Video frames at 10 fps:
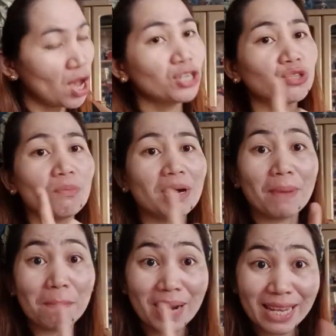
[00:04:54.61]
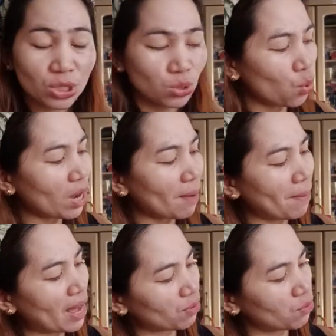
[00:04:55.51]
So, magpa-plus 2 ka
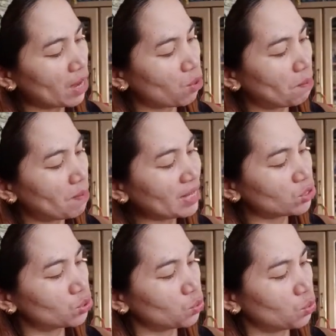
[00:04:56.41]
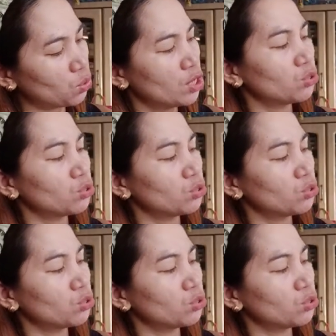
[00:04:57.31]
pa. Kung ako plus 2,